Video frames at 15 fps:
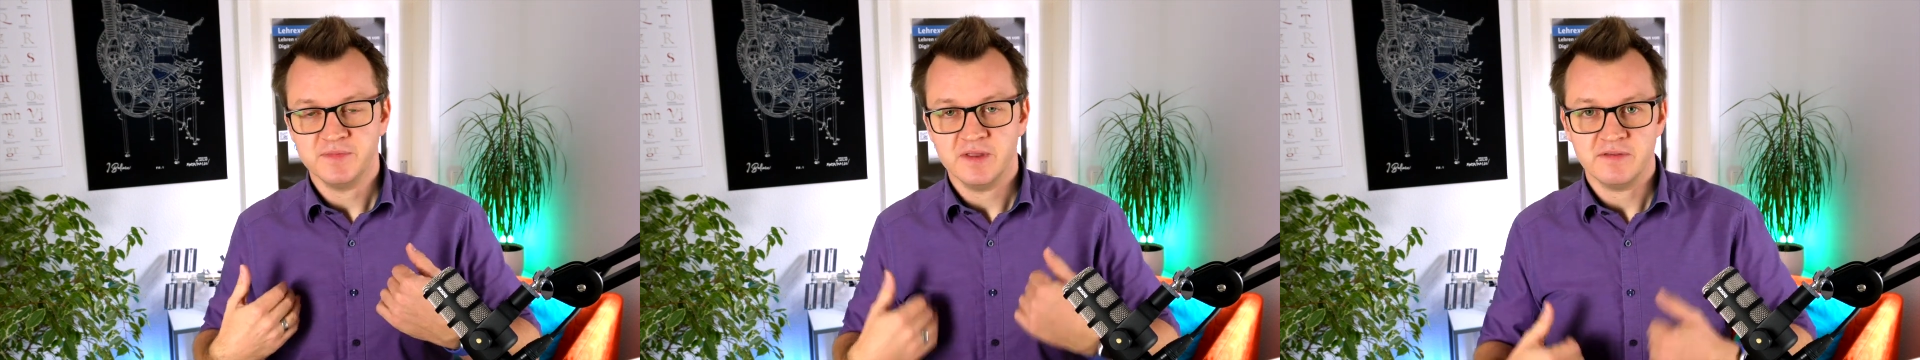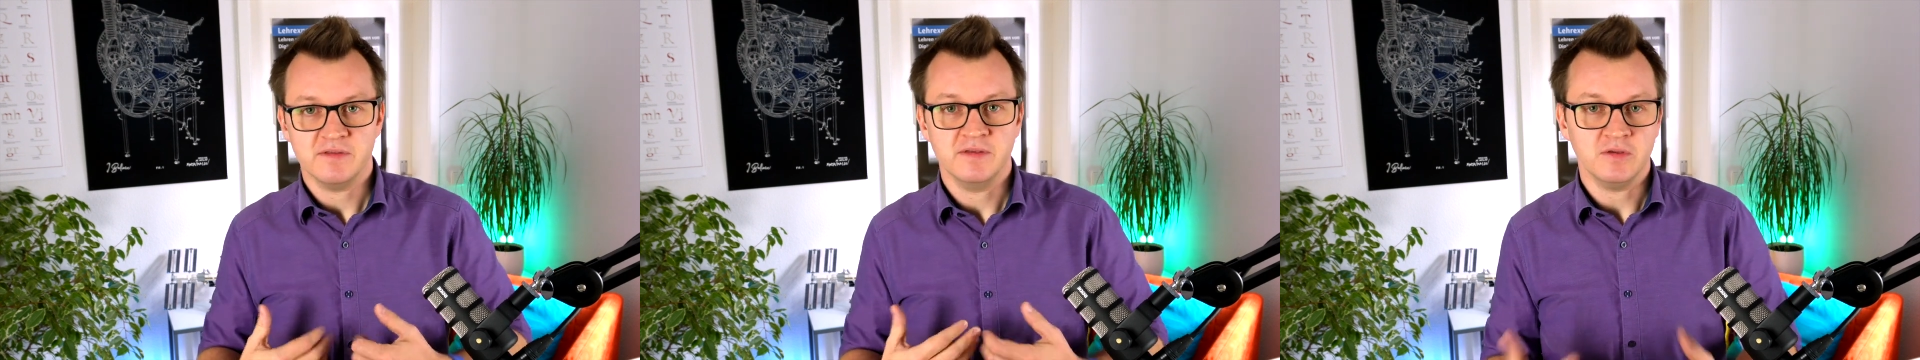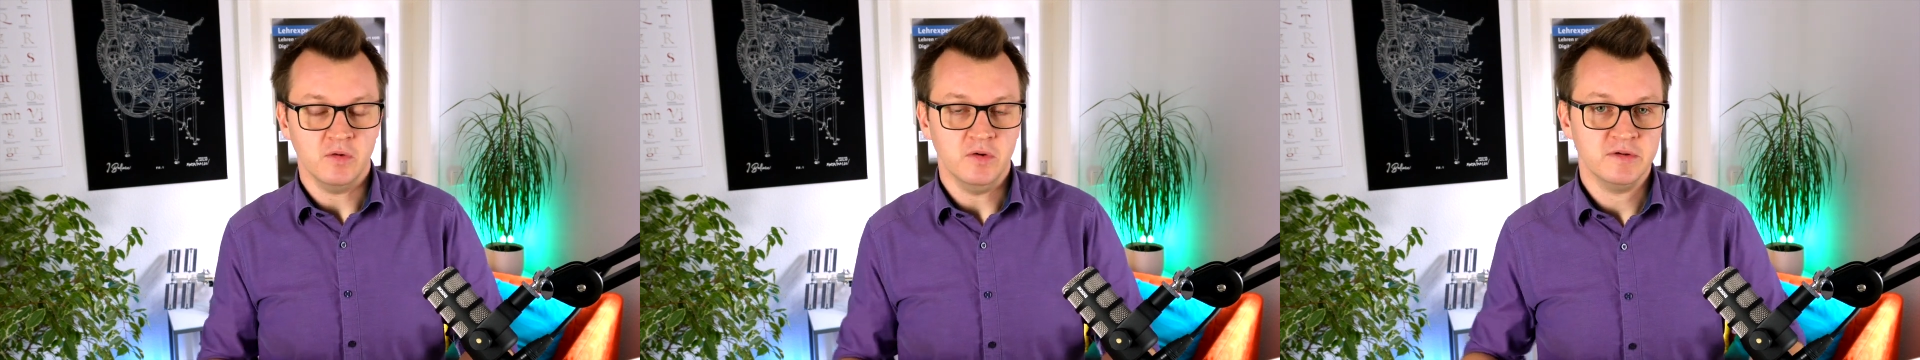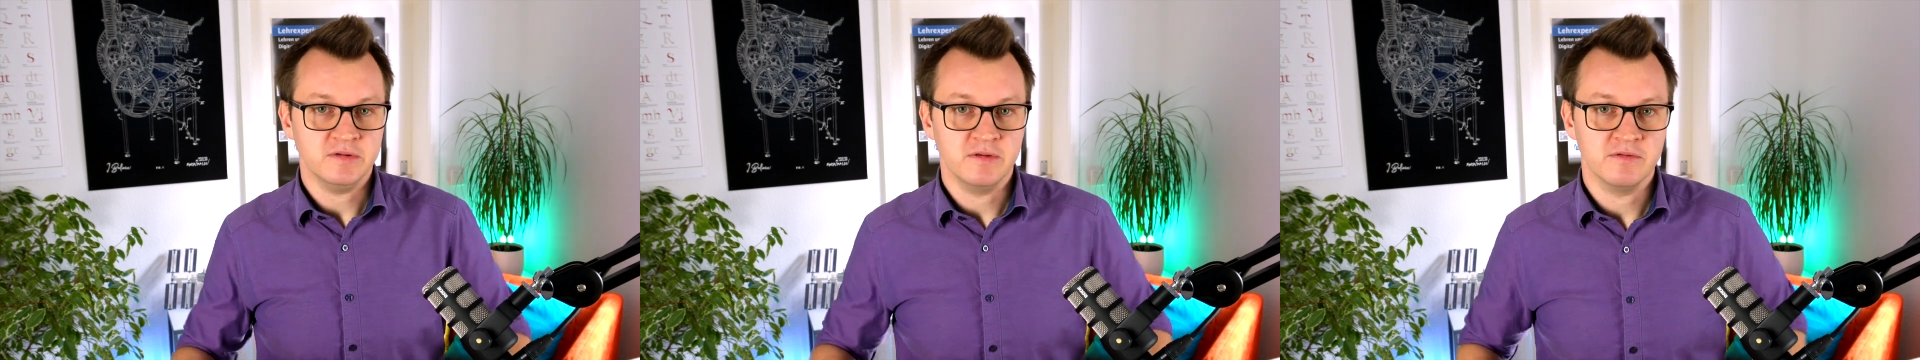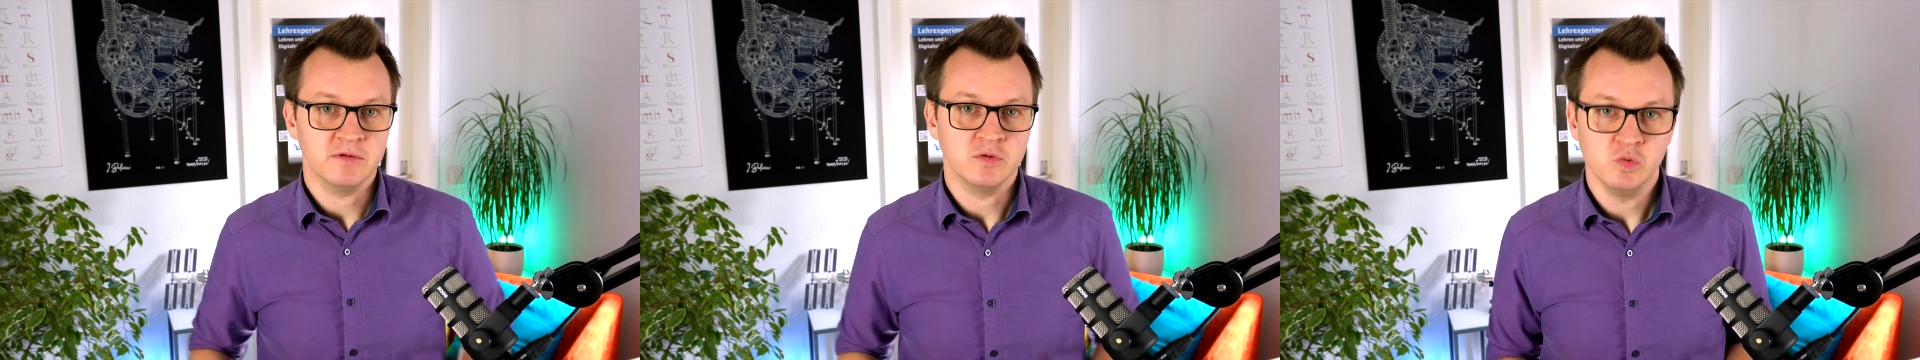dass ich euch
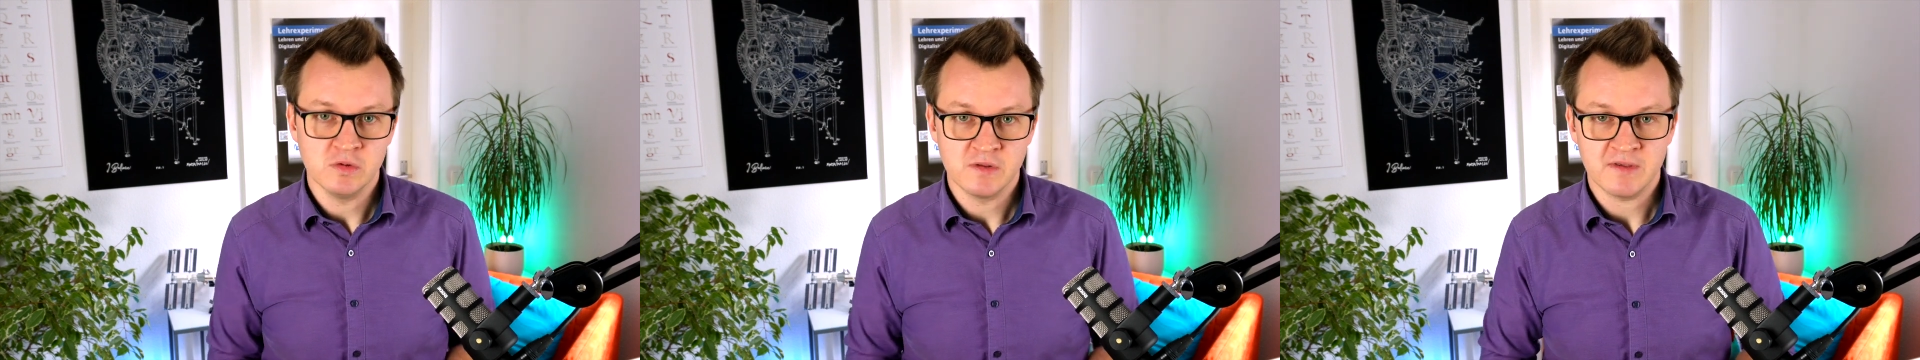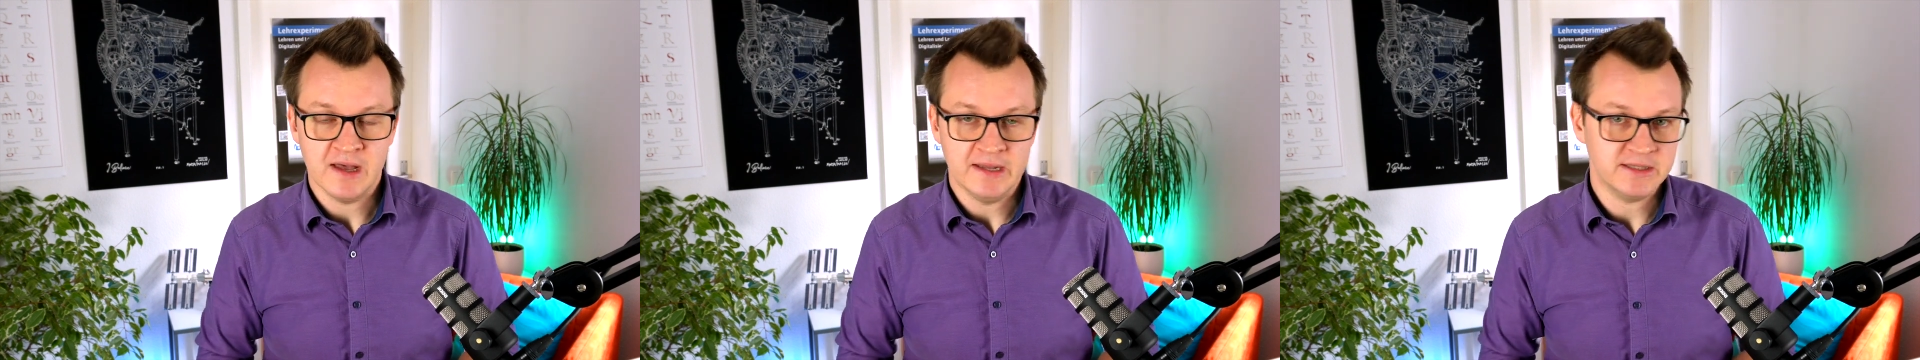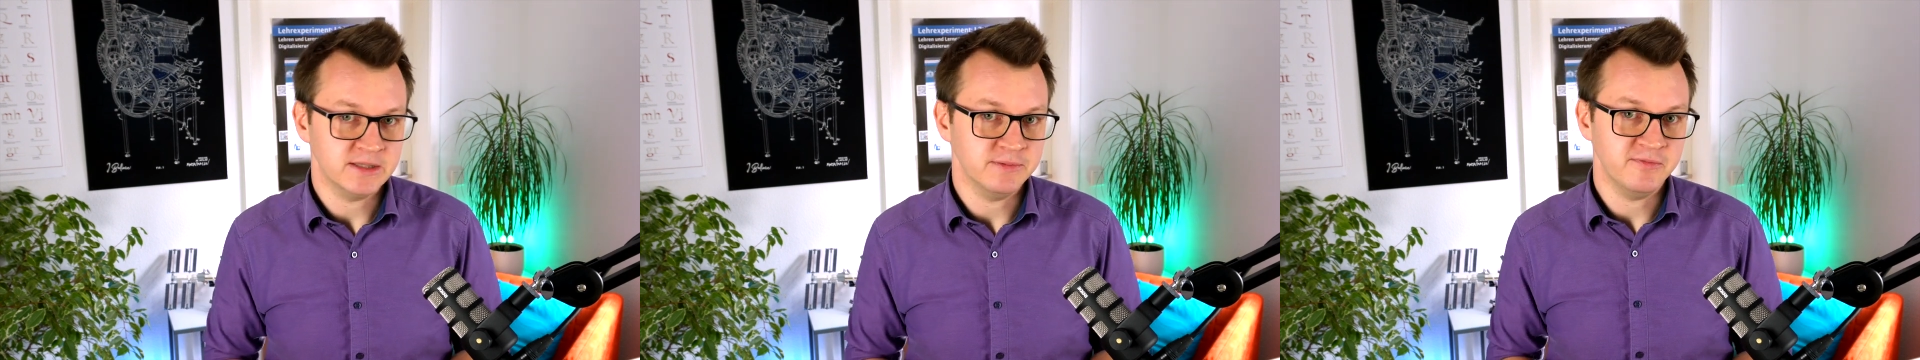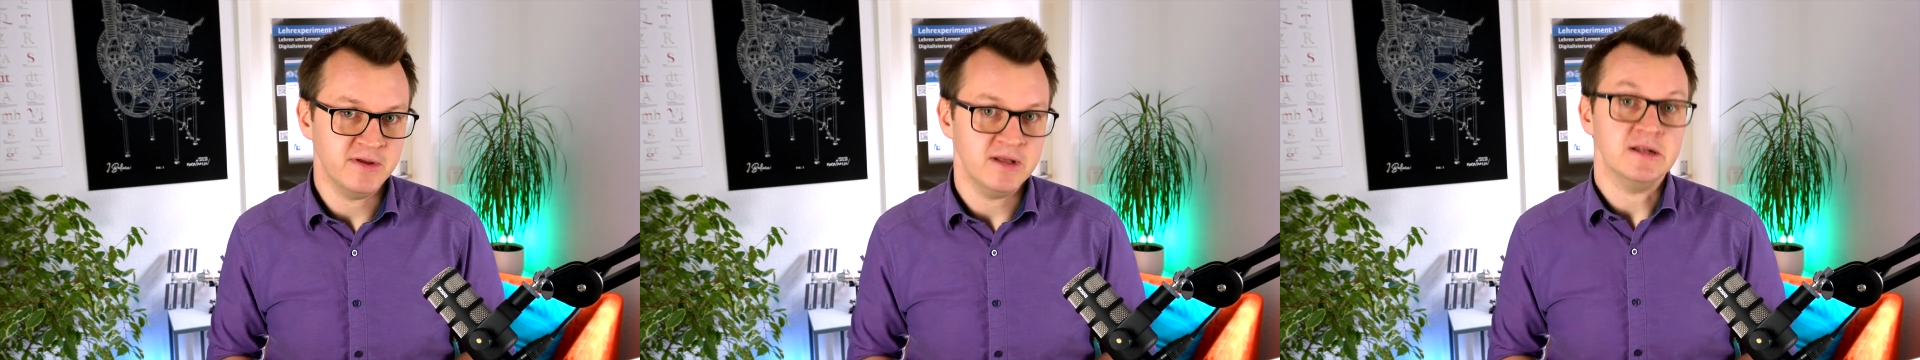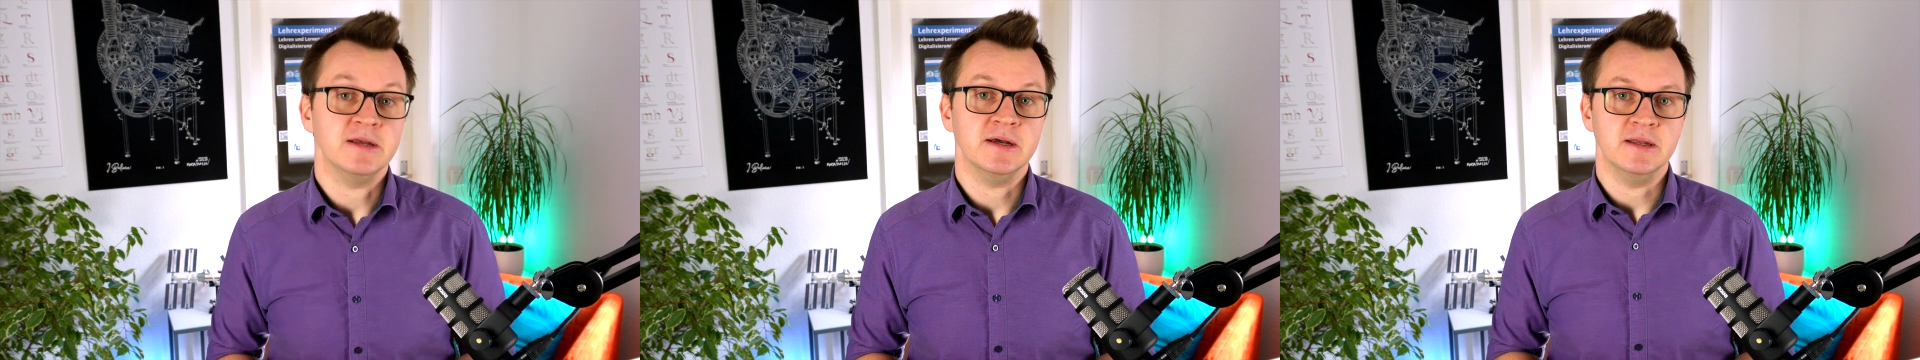diese Tools gar nicht
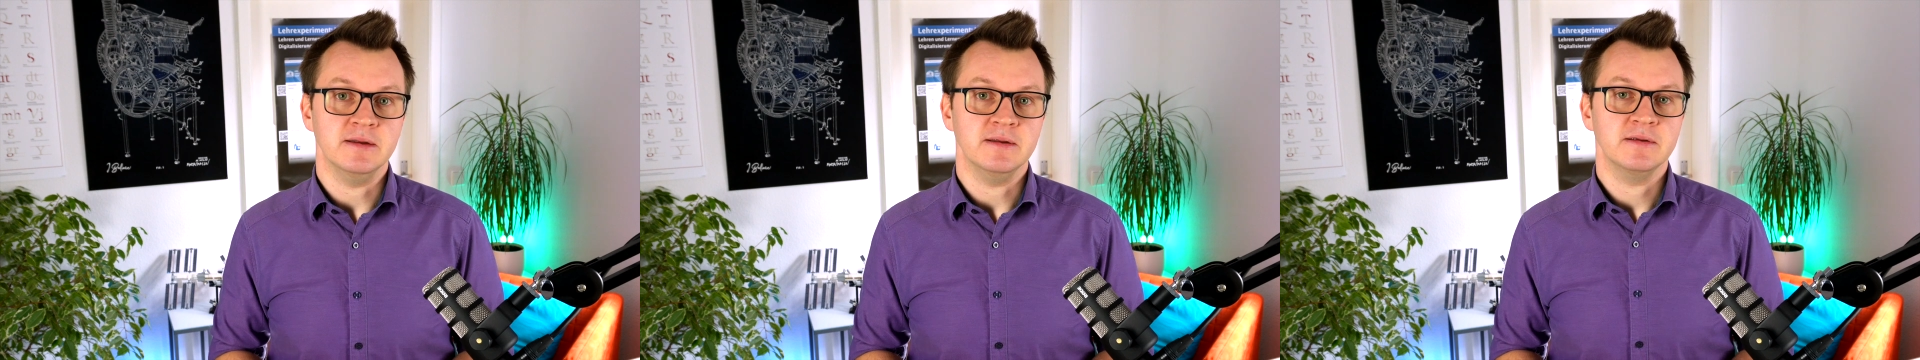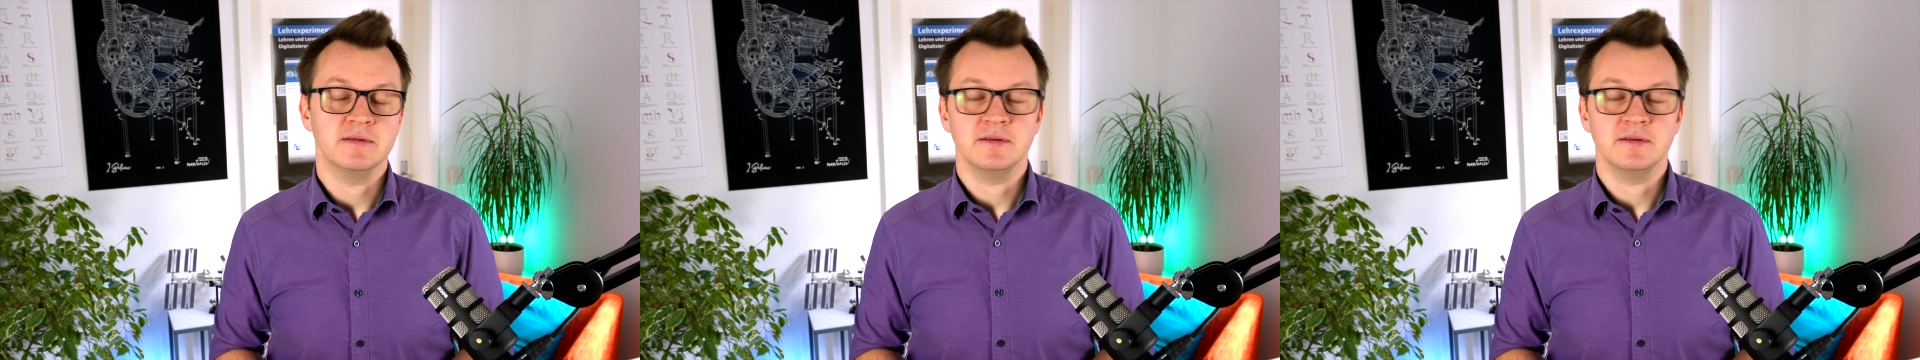empfehlen kann.